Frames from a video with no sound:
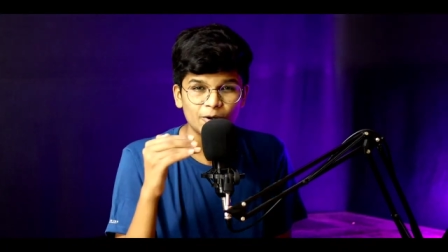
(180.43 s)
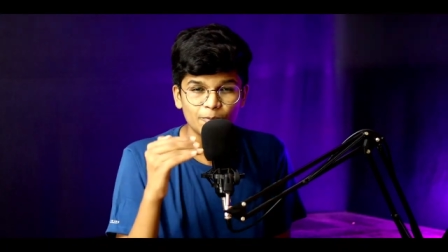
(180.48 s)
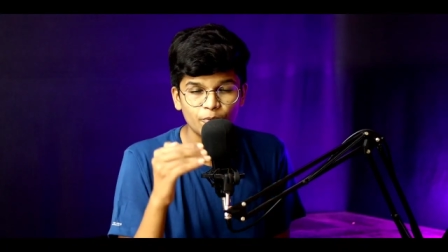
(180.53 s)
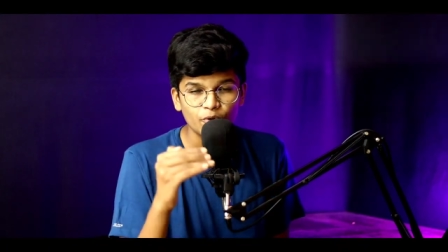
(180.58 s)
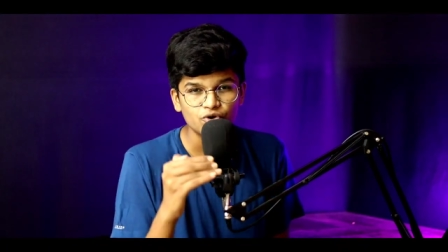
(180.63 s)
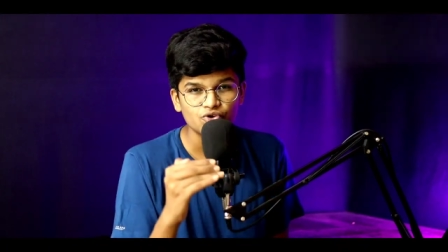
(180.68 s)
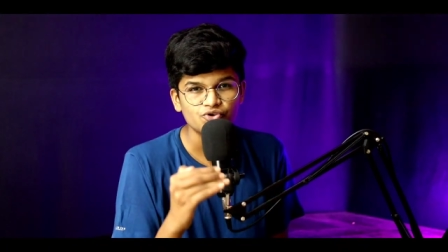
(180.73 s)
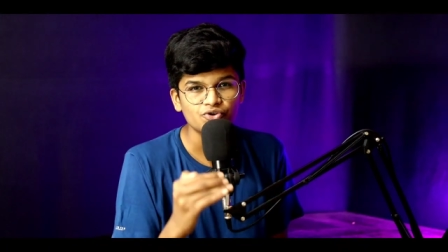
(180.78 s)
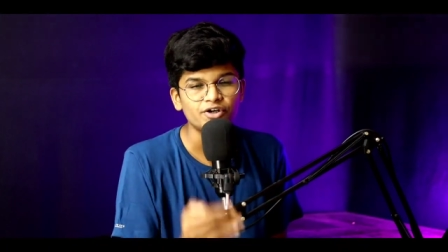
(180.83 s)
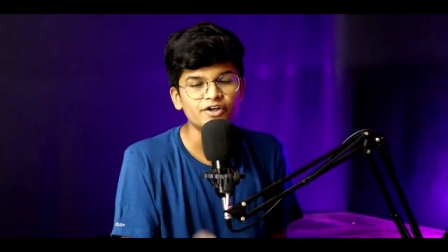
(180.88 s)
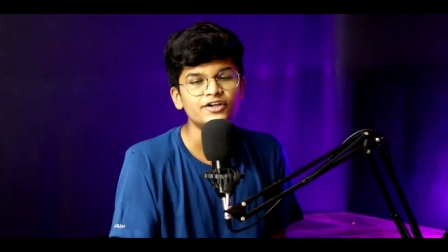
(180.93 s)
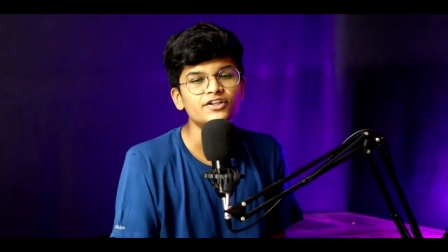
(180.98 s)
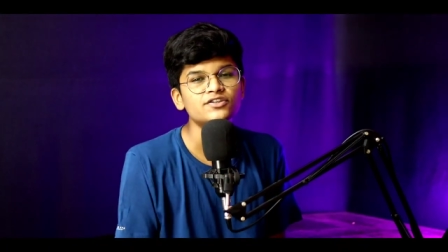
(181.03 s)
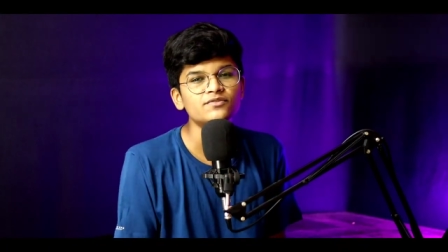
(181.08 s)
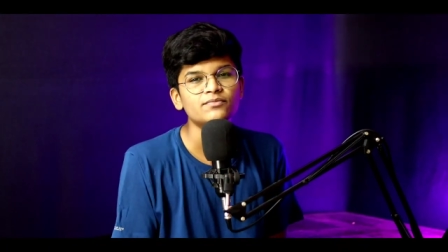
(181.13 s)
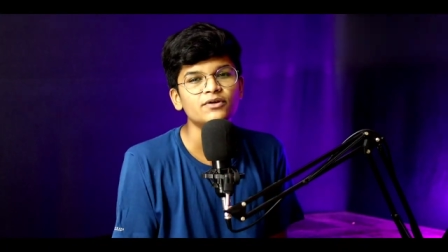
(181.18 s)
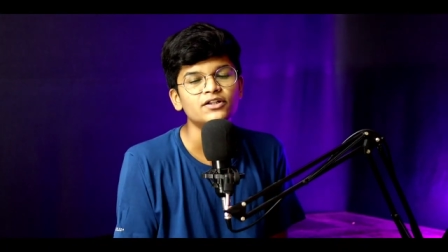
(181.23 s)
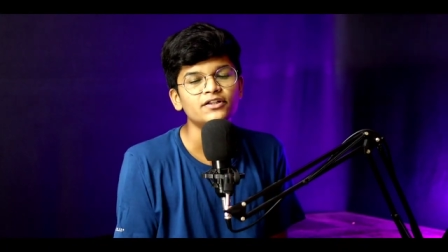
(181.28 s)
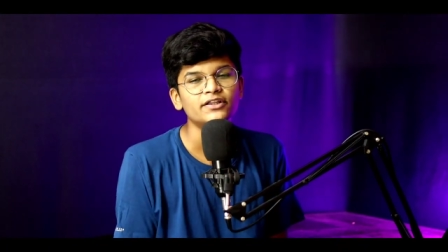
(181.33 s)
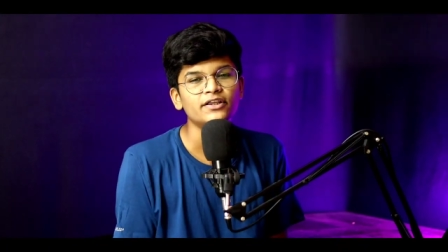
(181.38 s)

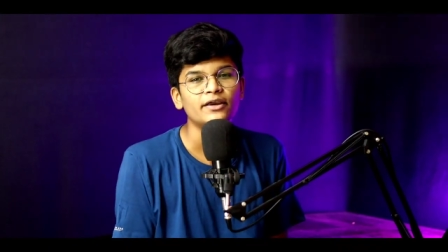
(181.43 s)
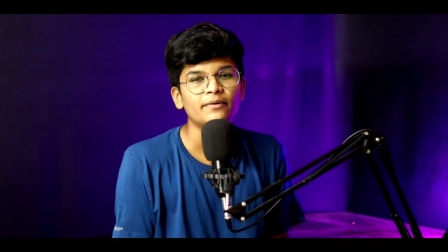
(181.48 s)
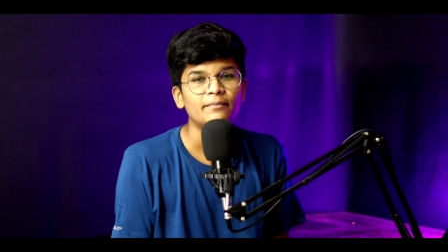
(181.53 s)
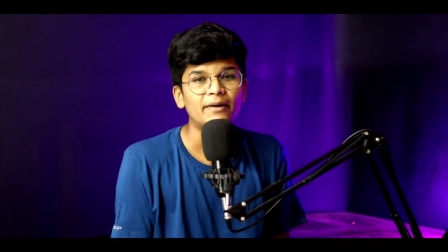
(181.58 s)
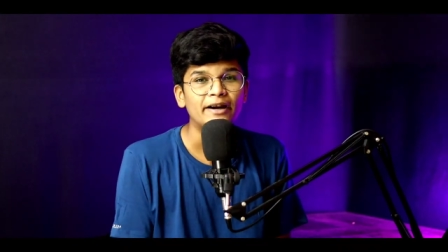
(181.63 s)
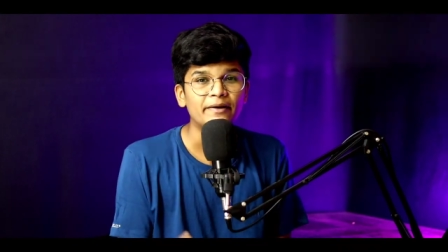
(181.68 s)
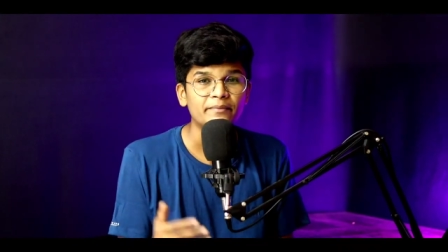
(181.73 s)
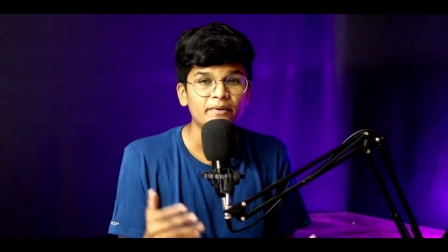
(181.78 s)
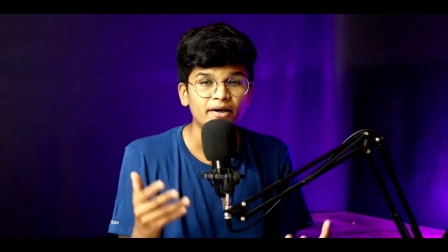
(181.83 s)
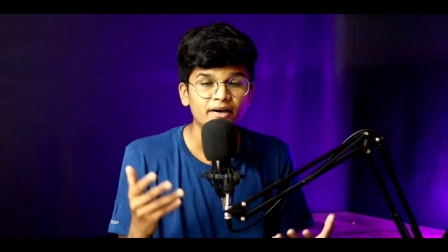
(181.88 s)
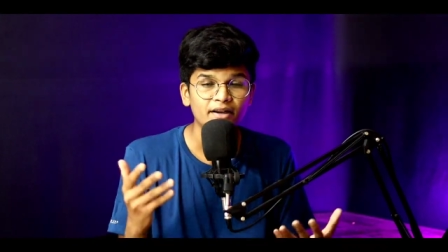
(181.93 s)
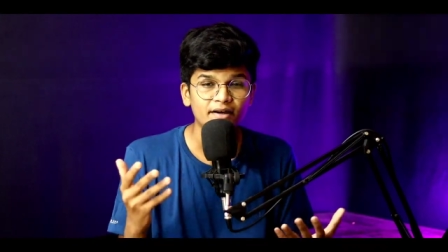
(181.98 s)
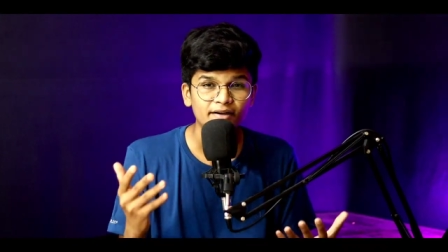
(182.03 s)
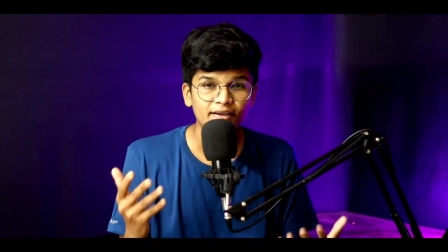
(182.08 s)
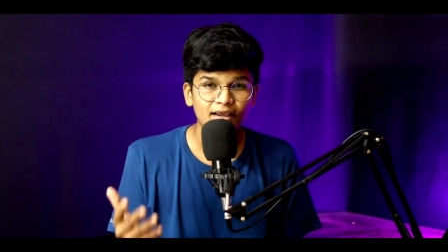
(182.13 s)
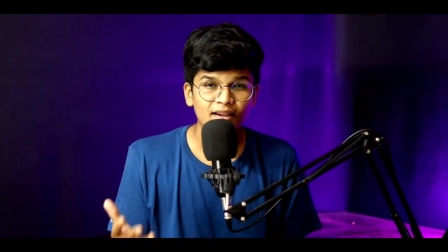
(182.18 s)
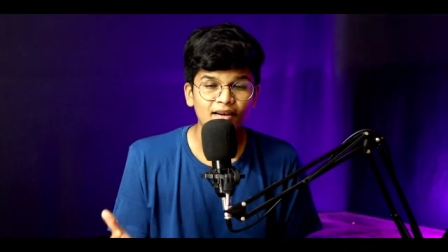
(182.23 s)
अपॉर्चुनिटीज़ मिलती है बैडमिंटन